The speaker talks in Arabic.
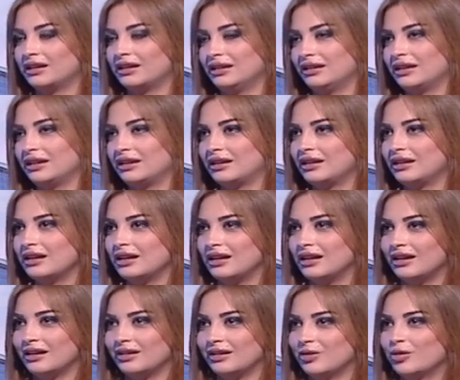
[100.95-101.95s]
نحن
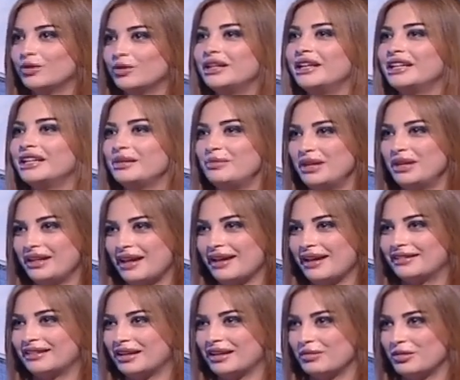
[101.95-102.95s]
نكون قريبين
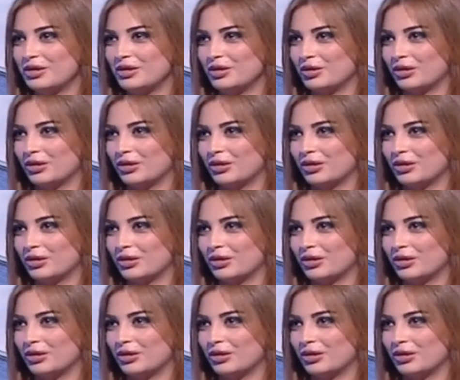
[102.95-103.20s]
اكثر تماما.